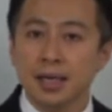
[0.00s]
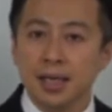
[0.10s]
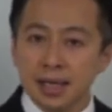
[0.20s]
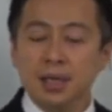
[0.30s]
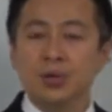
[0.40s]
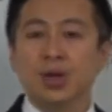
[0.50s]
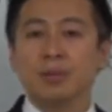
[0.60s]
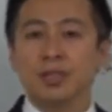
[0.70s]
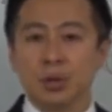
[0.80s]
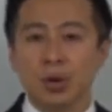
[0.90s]
なぜかと言い
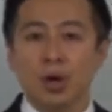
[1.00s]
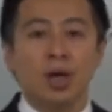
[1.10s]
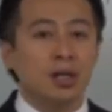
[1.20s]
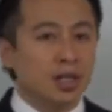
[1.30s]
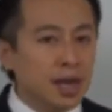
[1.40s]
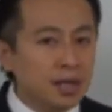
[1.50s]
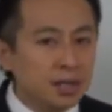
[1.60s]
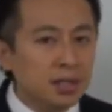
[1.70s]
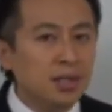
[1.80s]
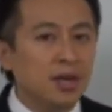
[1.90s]
ますと点
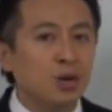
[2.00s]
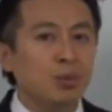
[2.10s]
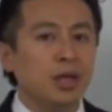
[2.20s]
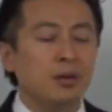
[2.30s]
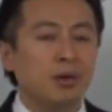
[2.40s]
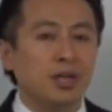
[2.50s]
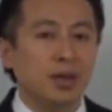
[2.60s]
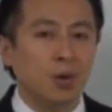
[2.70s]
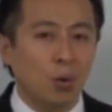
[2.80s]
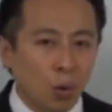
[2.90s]
数が伸びている
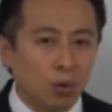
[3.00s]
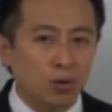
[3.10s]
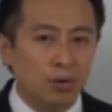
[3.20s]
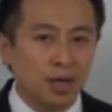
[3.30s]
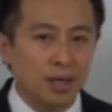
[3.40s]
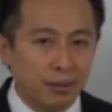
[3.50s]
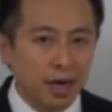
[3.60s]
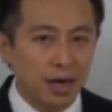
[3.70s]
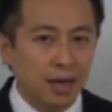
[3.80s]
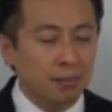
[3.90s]
方の多くの方
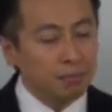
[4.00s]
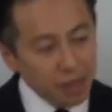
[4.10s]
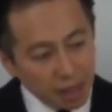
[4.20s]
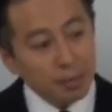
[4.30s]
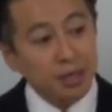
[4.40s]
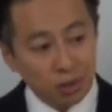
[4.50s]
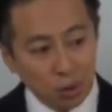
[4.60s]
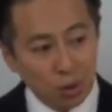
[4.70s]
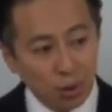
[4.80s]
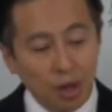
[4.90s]
は見てます
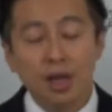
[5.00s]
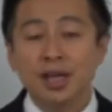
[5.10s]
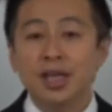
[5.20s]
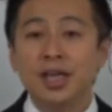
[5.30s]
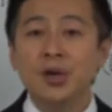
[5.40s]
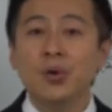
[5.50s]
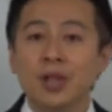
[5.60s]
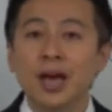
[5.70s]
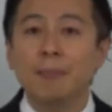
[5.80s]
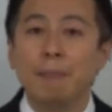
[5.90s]
と企
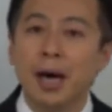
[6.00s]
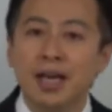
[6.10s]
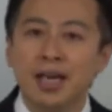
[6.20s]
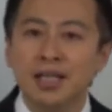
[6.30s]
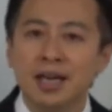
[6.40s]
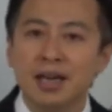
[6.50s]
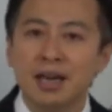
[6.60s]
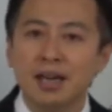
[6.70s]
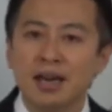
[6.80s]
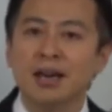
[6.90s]
業でマネージャー
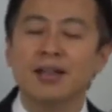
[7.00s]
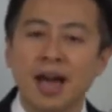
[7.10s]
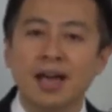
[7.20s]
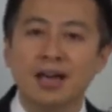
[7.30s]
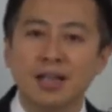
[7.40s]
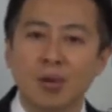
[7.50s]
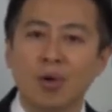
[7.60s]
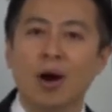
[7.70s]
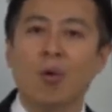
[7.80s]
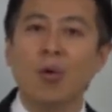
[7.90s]
経験がない方の
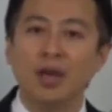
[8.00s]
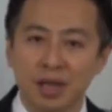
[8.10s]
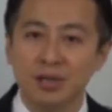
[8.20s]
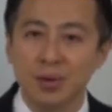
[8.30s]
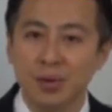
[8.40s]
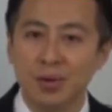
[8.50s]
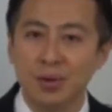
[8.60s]
方が多いんですよ。